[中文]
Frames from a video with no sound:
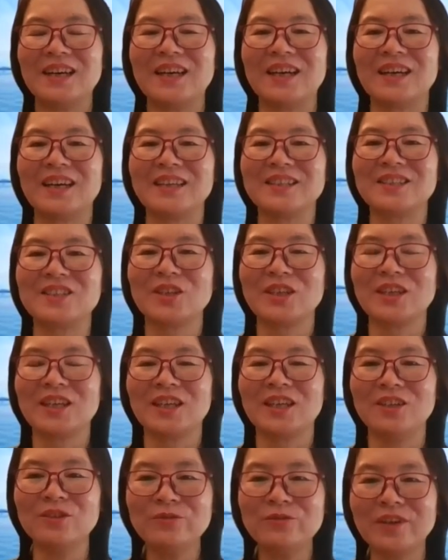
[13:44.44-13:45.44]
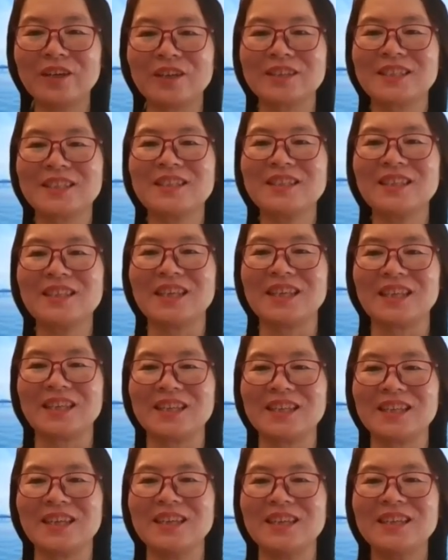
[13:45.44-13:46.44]
呃，这个很讽刺的
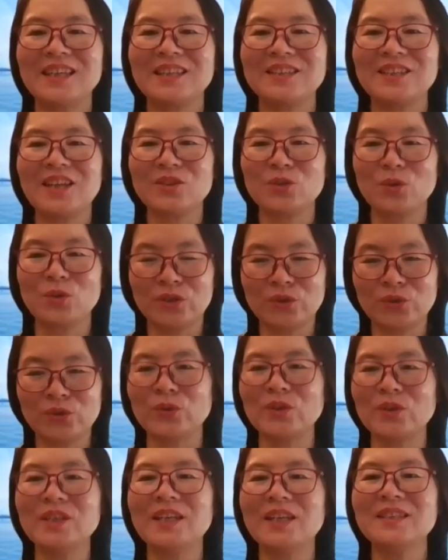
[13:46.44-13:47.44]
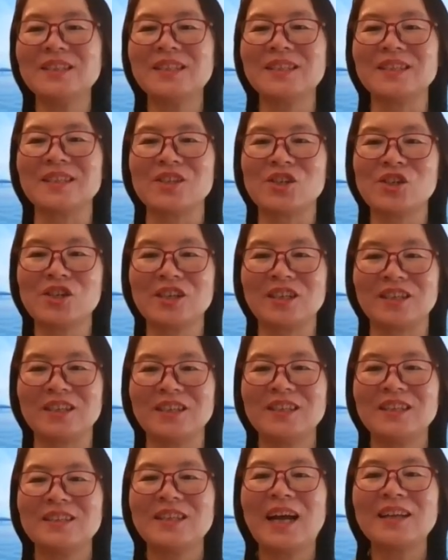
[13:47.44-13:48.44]
一个叫做寻人启事，
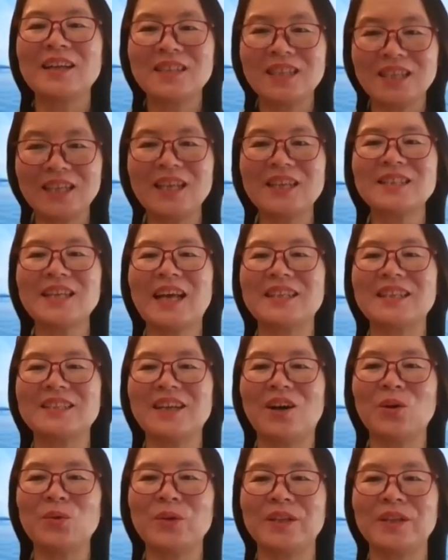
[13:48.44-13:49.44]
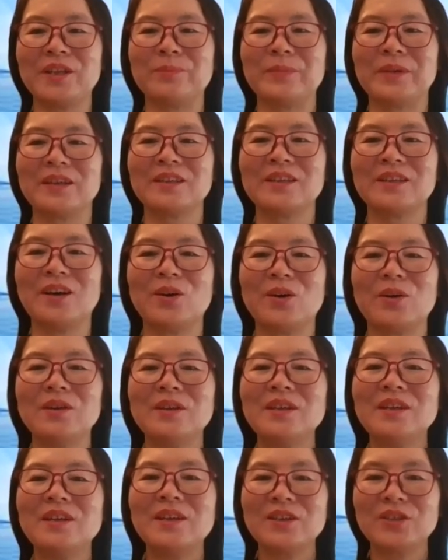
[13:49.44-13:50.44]
他贴在教会的门口
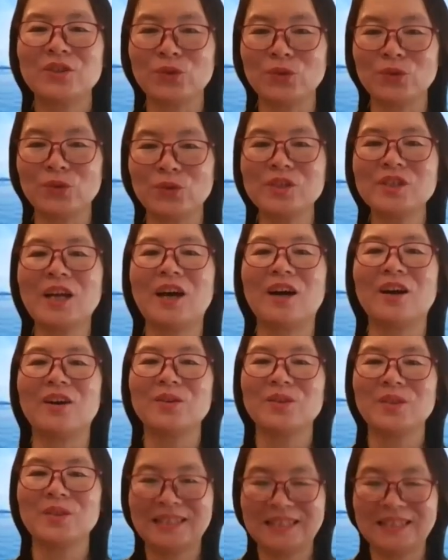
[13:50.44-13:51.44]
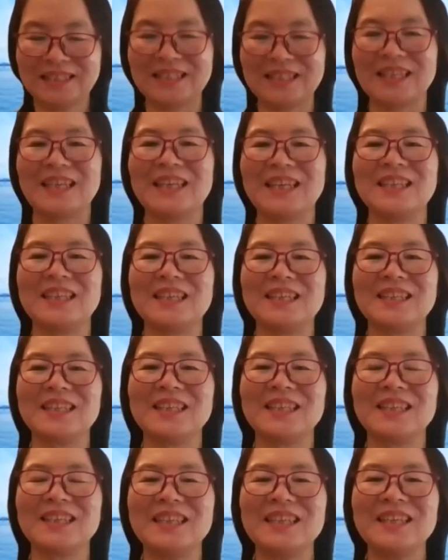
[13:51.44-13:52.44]
寻找喜乐的
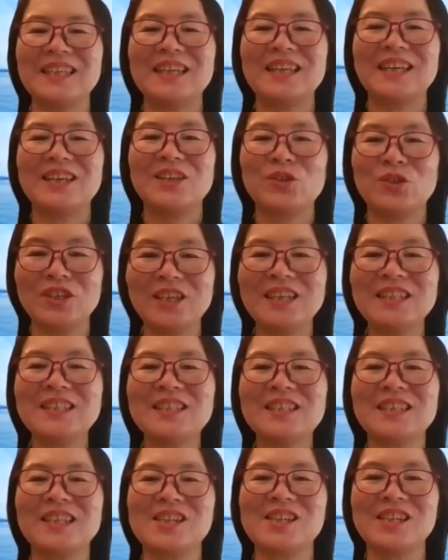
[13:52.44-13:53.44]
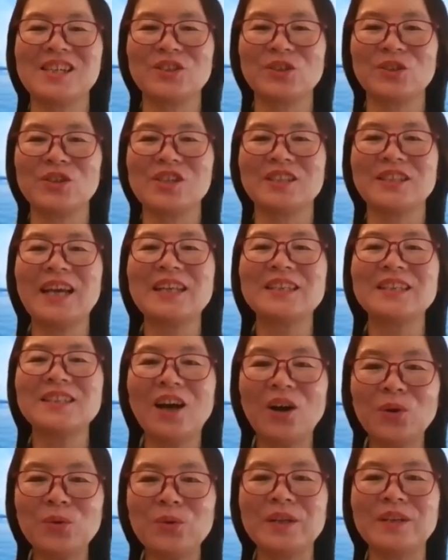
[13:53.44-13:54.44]
人。寻人启事就是在
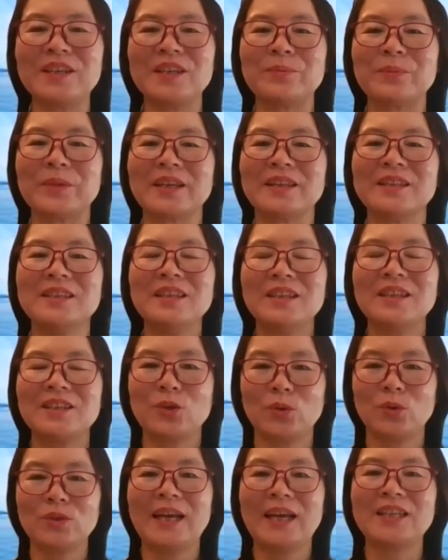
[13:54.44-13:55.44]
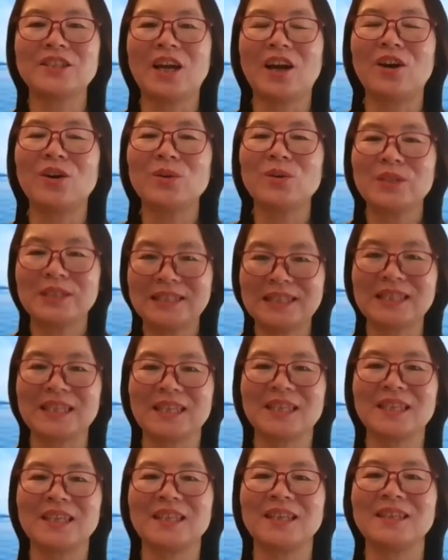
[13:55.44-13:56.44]
教会里面都在找喜
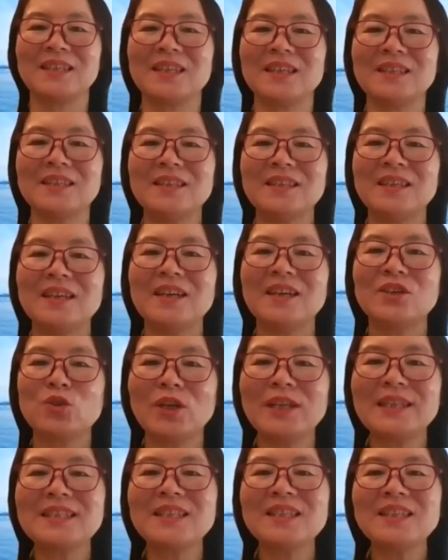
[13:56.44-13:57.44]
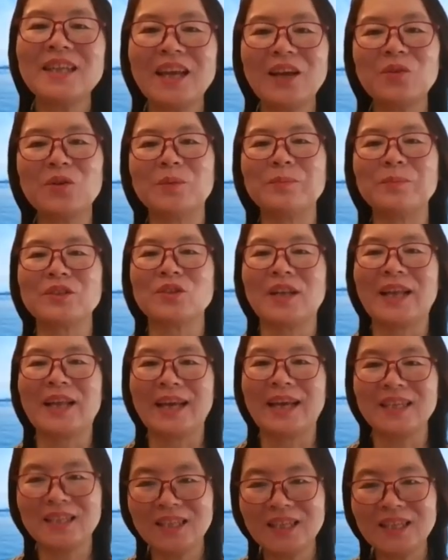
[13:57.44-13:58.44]
乐的人，所以今天我们就
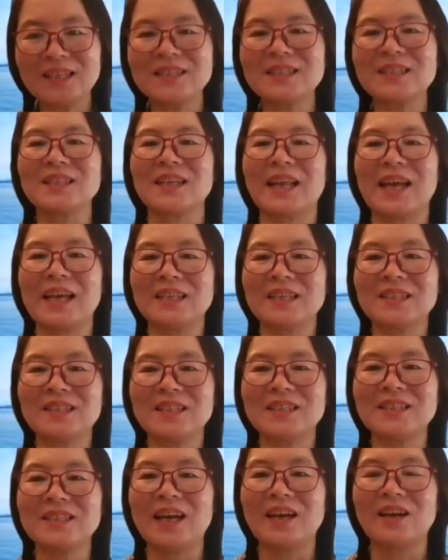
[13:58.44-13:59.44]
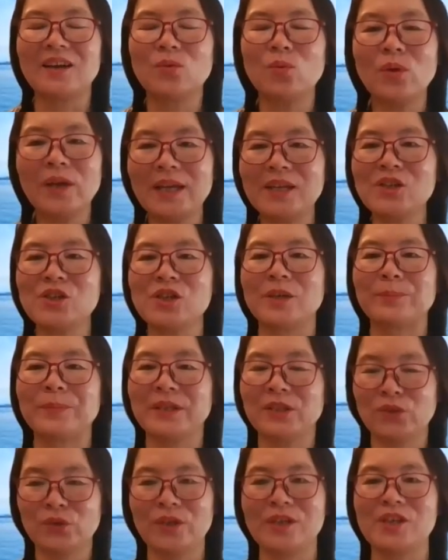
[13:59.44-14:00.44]
来一起来思想为什
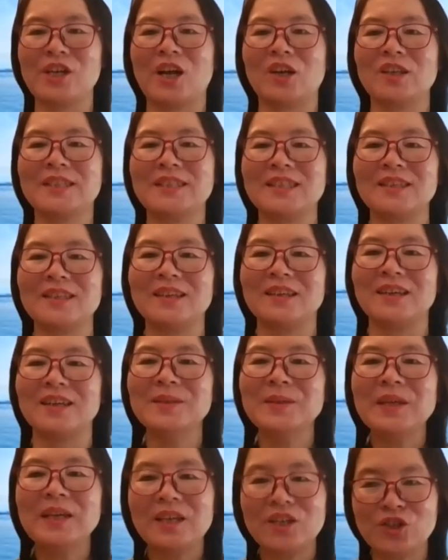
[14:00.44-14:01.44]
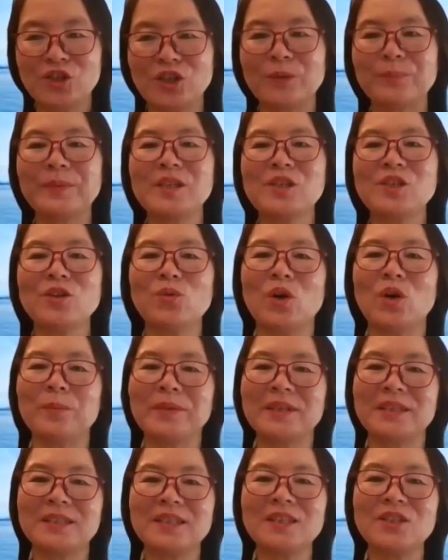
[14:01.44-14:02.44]
么缺少喜乐。什么是我
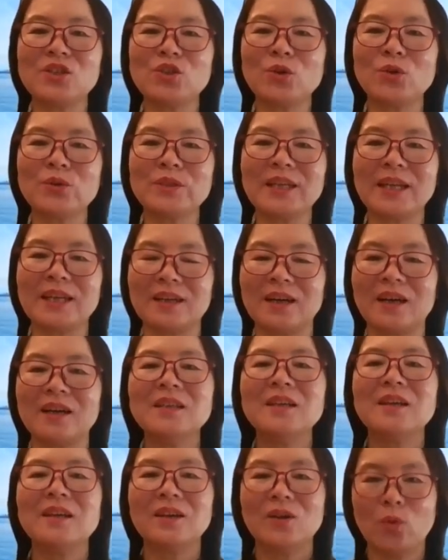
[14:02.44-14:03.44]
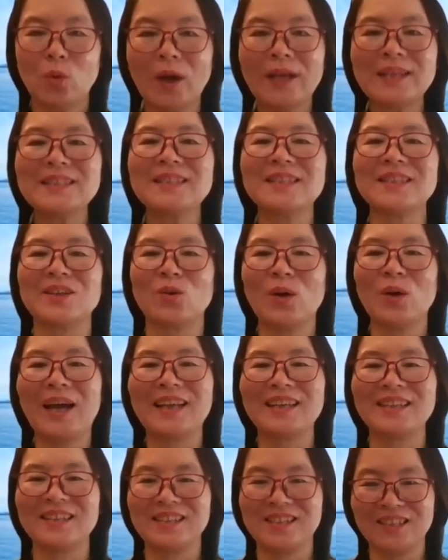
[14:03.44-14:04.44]
们心中这个欢喜
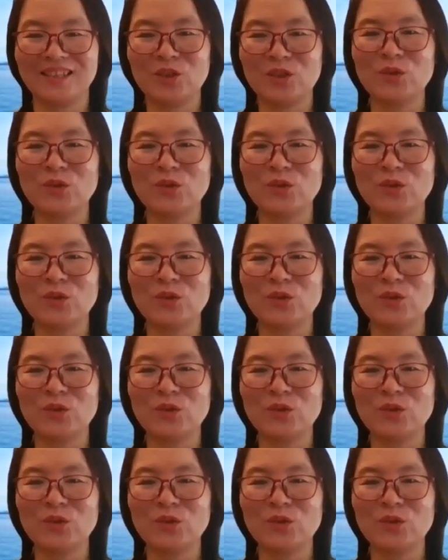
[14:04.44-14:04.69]
快乐之